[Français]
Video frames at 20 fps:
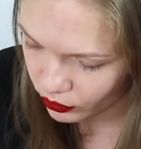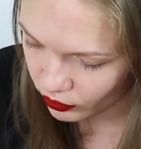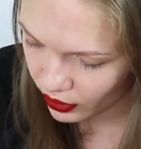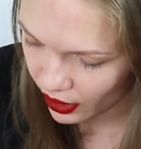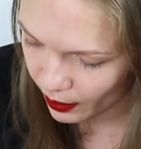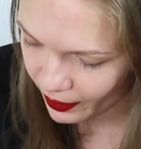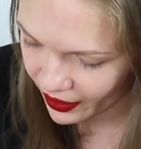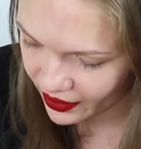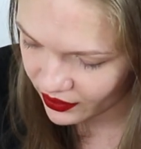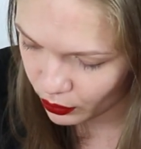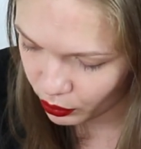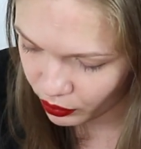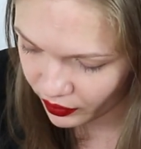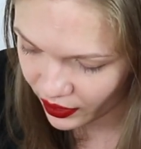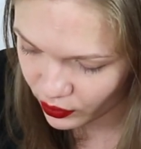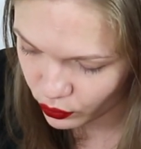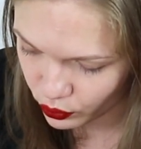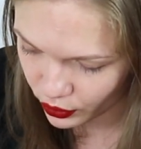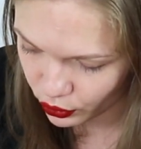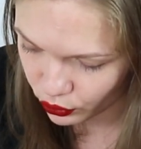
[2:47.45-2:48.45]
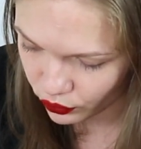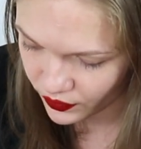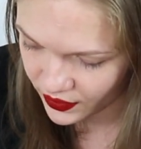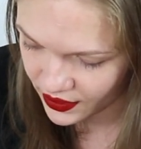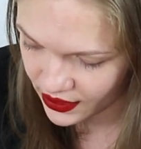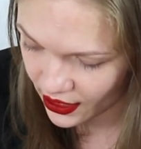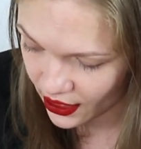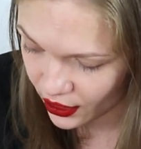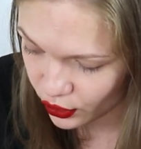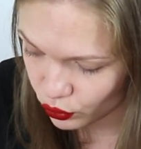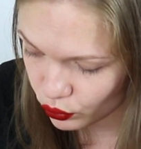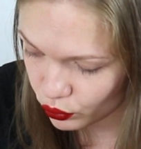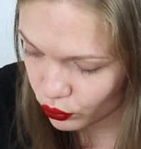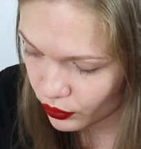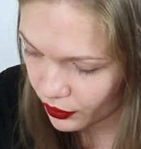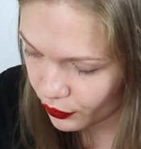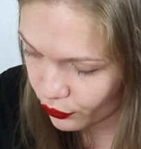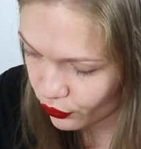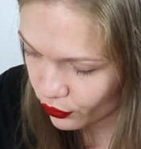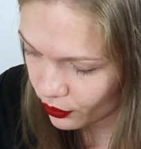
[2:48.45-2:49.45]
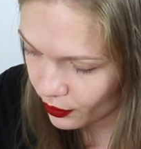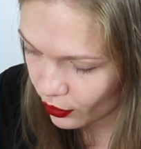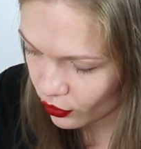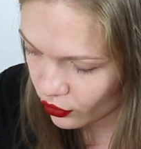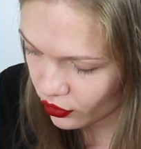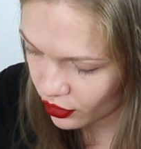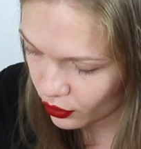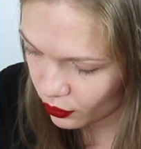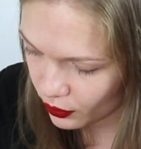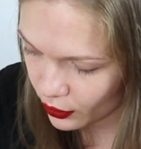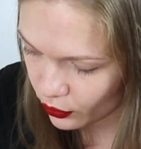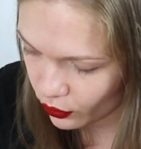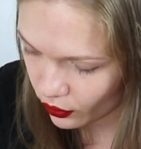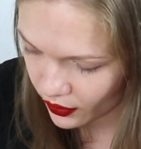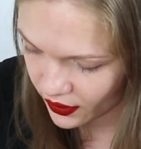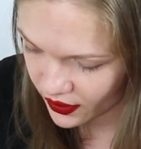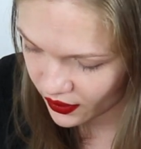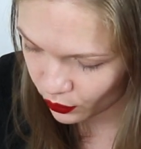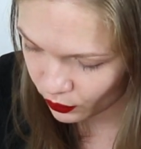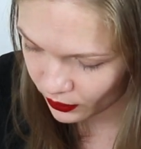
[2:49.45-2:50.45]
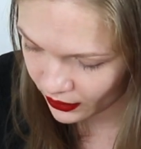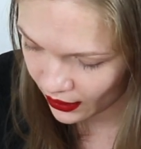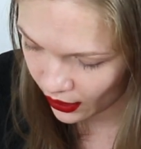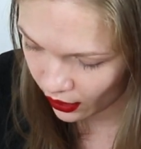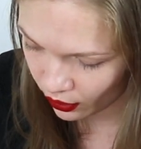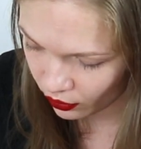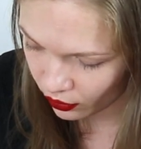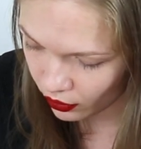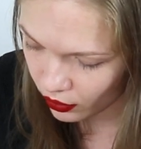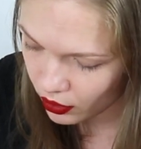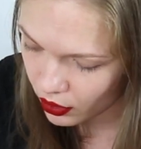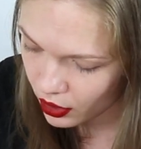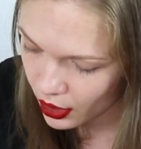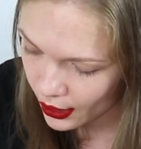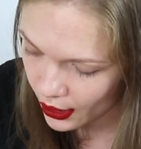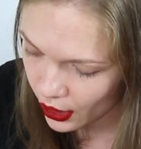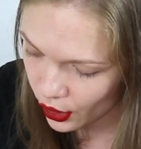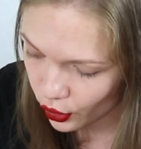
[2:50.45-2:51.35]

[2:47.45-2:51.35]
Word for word: Donc là par exemple on a soin du visage où il faut mélanger huile de ricin, huile d'argan.